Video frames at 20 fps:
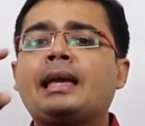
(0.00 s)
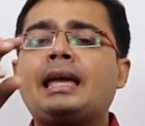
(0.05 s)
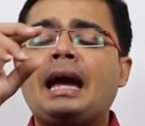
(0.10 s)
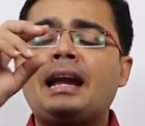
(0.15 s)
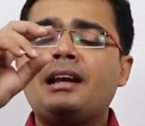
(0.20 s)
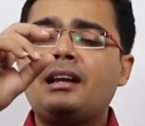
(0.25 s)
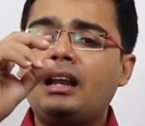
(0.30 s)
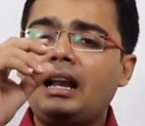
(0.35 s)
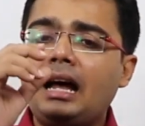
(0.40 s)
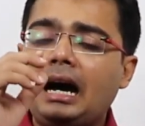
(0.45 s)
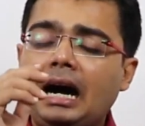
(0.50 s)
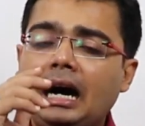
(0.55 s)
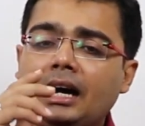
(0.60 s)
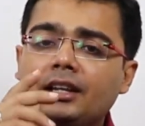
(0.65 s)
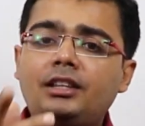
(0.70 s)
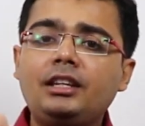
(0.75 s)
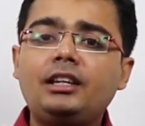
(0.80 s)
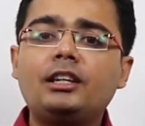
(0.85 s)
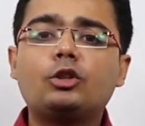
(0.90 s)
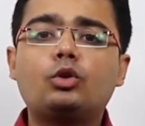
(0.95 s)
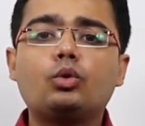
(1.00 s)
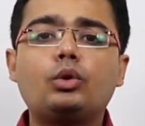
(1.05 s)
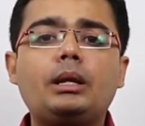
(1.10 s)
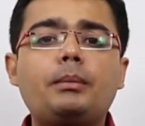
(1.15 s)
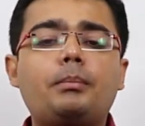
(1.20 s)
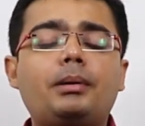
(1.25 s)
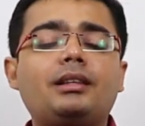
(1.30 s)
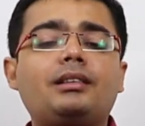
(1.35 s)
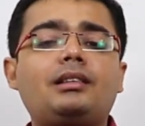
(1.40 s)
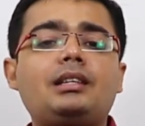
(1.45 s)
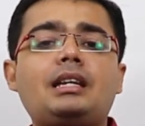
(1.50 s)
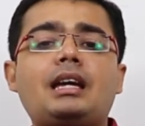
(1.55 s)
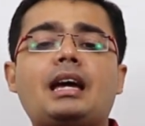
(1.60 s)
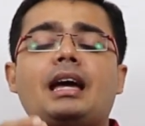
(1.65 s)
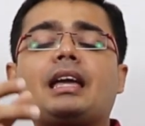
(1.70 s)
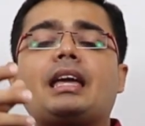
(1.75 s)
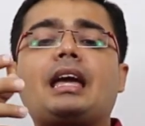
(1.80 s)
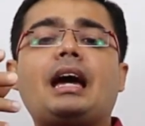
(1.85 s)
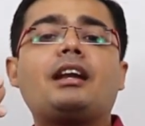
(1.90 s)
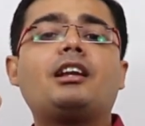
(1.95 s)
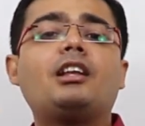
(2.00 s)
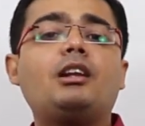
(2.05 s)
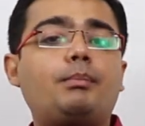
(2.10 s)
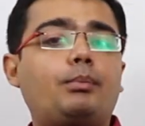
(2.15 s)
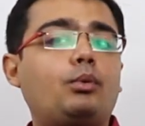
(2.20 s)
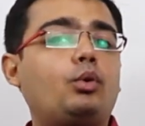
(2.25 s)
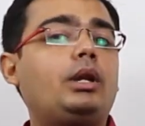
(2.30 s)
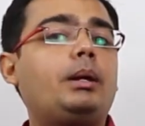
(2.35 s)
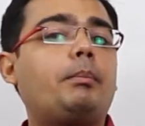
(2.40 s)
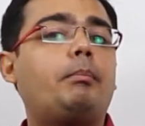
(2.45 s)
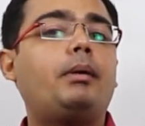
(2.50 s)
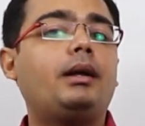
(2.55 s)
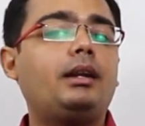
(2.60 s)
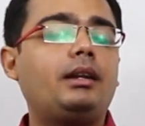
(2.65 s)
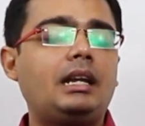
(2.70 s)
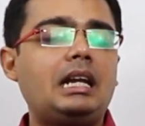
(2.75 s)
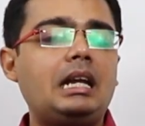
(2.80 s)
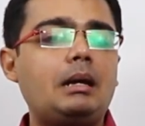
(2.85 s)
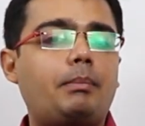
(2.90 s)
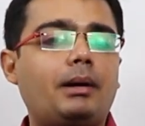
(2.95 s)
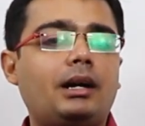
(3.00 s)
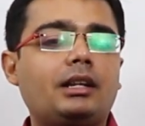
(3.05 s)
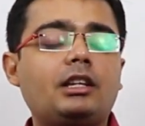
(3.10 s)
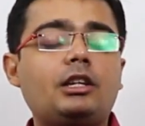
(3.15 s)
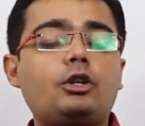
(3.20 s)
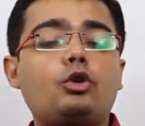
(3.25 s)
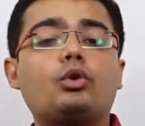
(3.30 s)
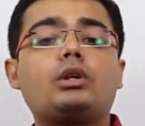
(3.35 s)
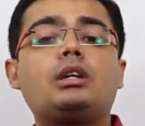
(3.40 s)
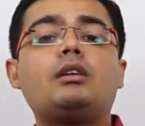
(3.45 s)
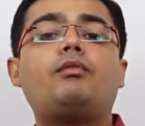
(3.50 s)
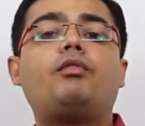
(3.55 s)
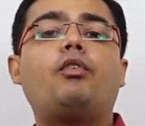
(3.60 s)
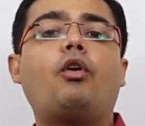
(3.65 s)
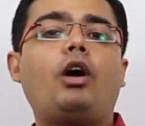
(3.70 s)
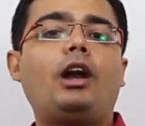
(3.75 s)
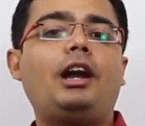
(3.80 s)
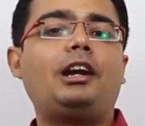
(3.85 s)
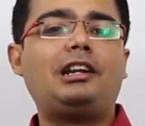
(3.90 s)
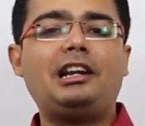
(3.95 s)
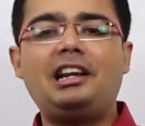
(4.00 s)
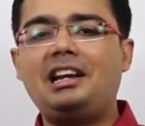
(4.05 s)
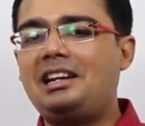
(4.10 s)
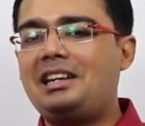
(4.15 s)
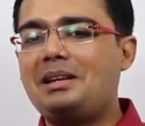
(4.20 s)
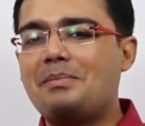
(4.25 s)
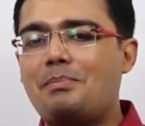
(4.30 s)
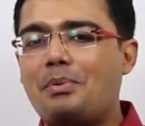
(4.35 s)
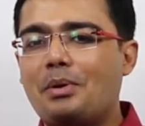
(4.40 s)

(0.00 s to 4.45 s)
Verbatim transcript: कैंडल आधी अधूरी बनती है कैंडल पूरी बन नहीं पाती क्योंकि वॉलेटिलिटी